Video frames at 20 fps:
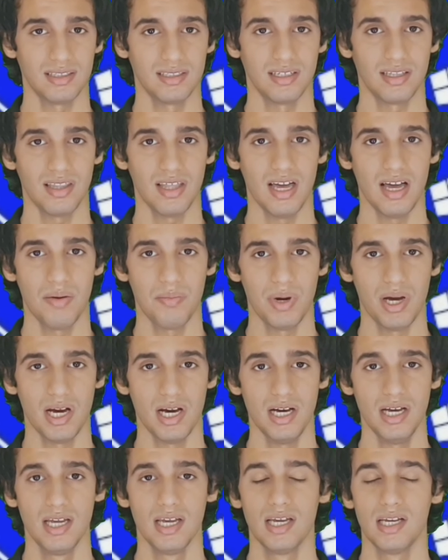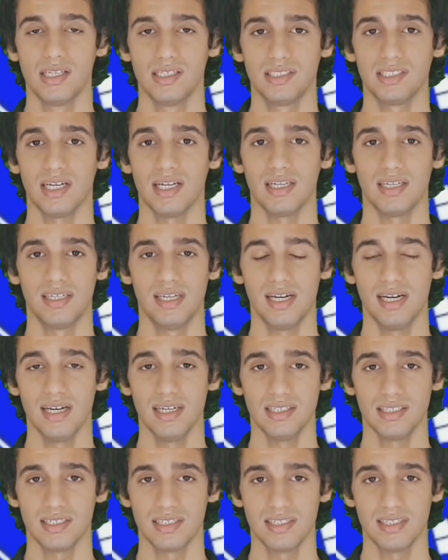نظامها إن شاء الله
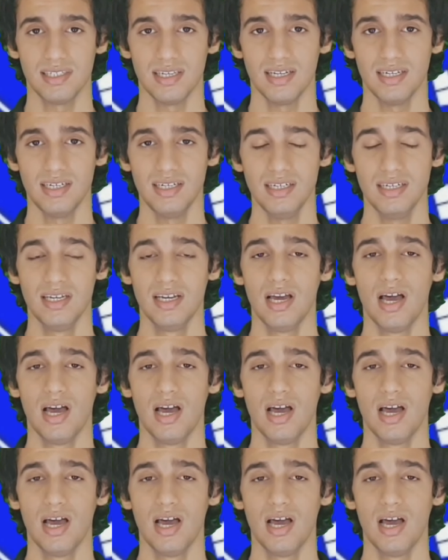نهاية السنة